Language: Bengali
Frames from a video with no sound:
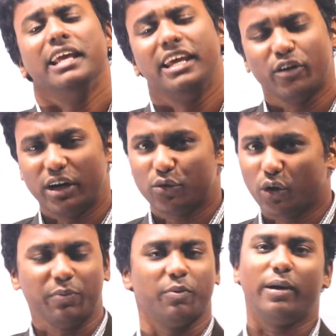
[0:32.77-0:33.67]
কি করে
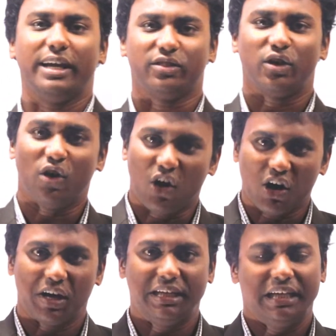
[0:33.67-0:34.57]
তড়িৎ প্রবাহিত
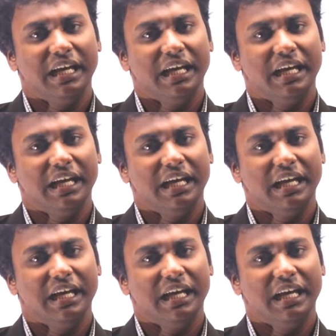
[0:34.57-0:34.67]
হয়